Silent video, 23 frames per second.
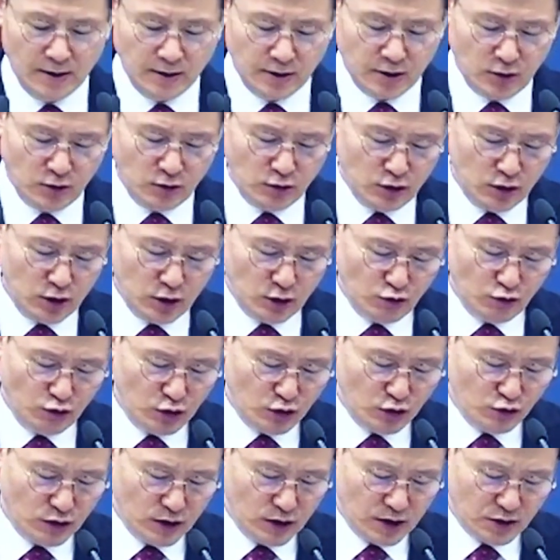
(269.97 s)
성경이
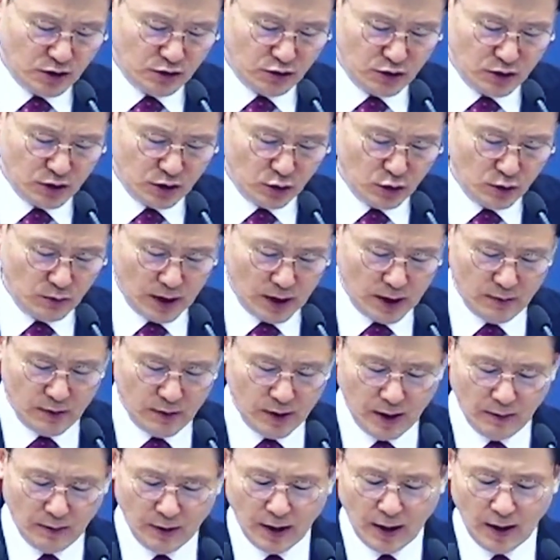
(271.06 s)
우리 주 예수 그리스도로
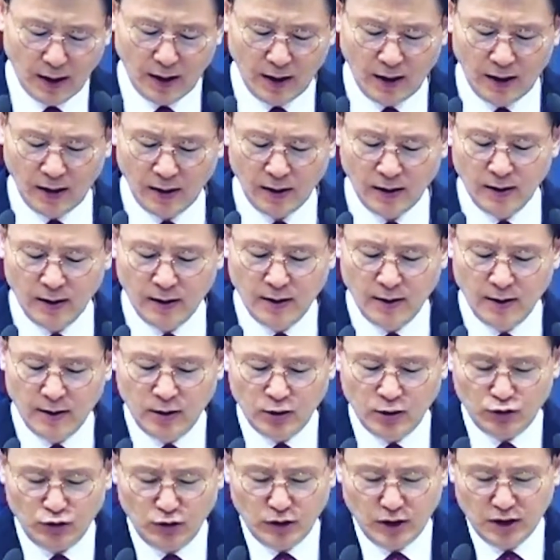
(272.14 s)
말미암아
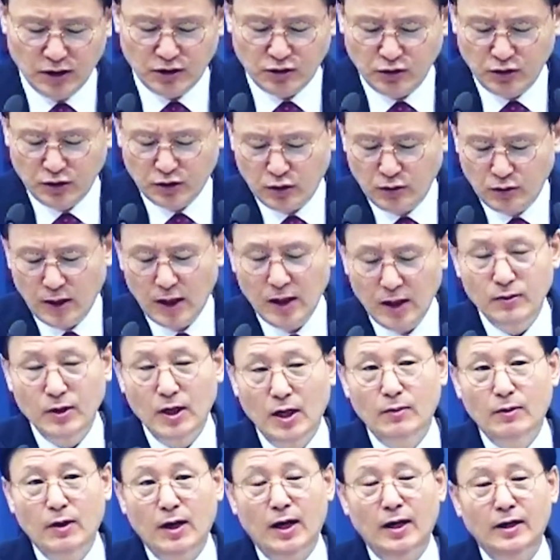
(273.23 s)
주 예수 그리스도로
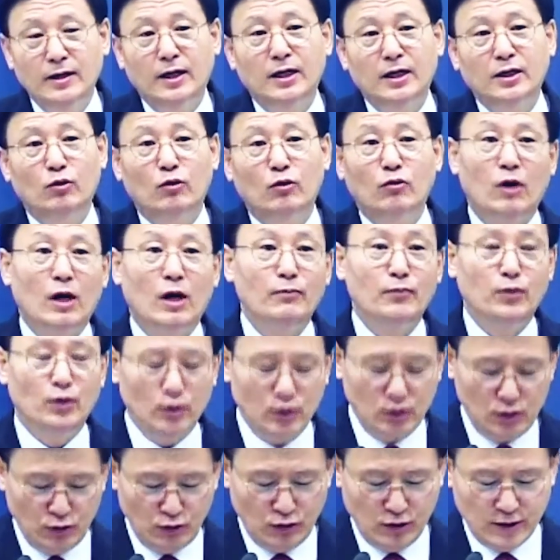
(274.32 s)
말미암아 하나님과
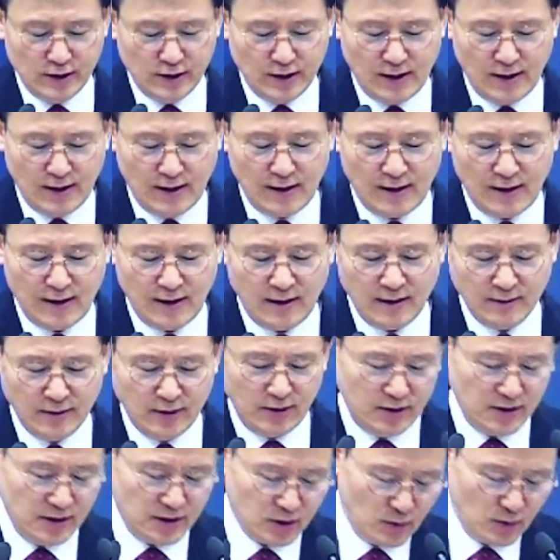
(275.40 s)
화평을 누리자
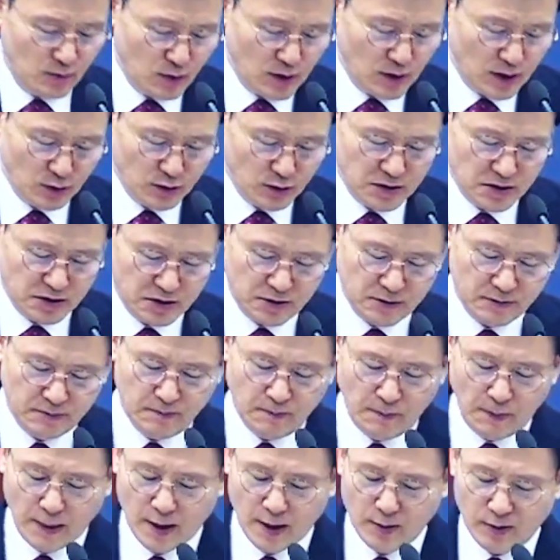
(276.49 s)
그렇게 선포하고 있어요.
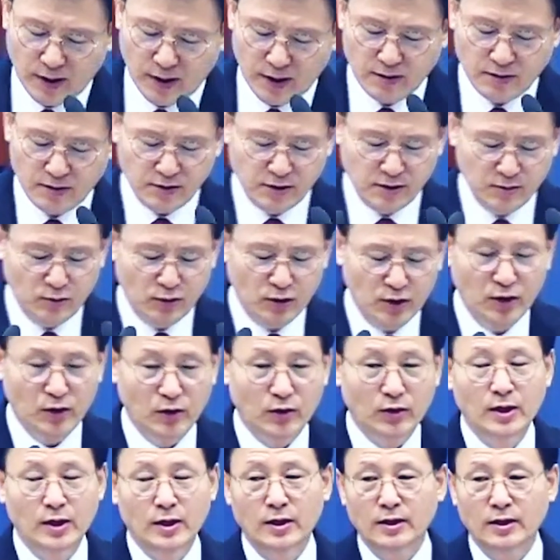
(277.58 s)
이 말의 뜻은
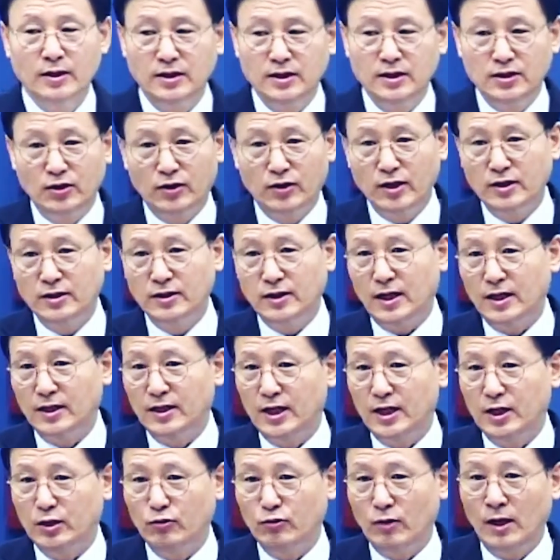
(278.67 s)
뭐예요? 이전에는
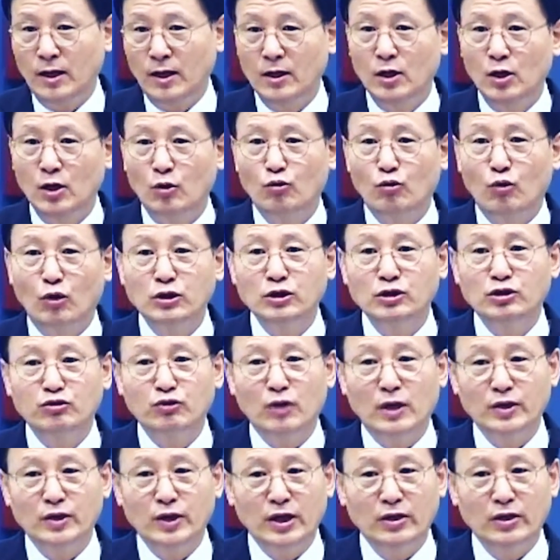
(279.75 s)
하나님과 원수
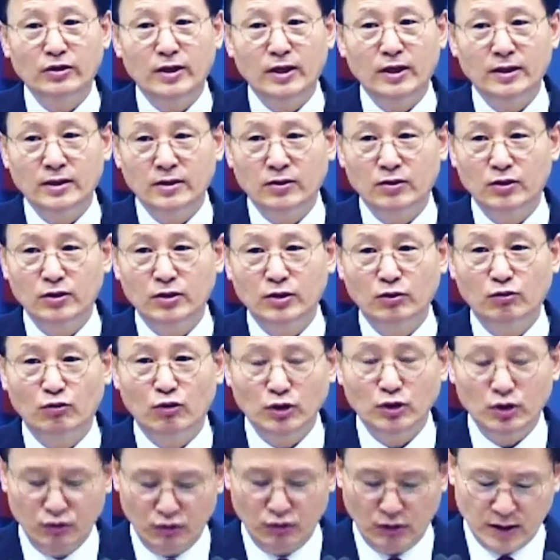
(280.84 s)
관계였다는 거죠.
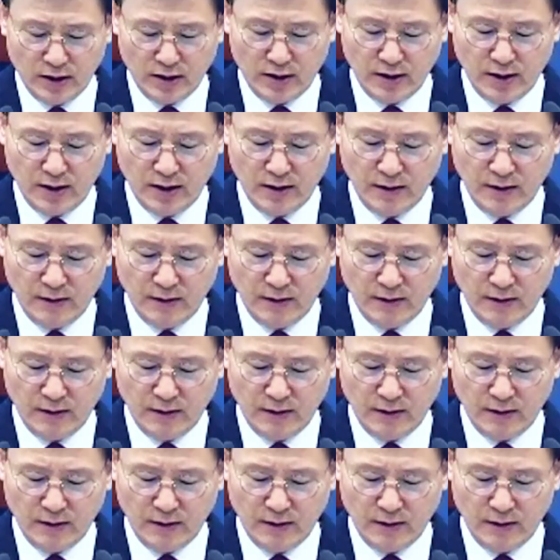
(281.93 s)
원수 관계.